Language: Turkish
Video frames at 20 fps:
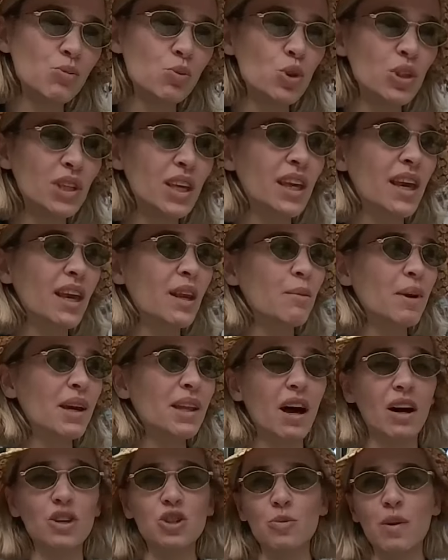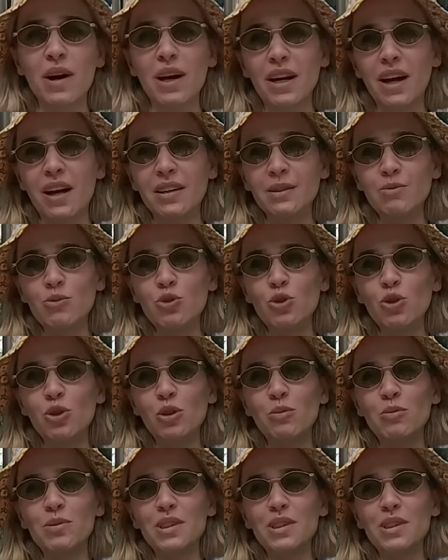Bu iki kelimeyi de açmak lazım. Çünkü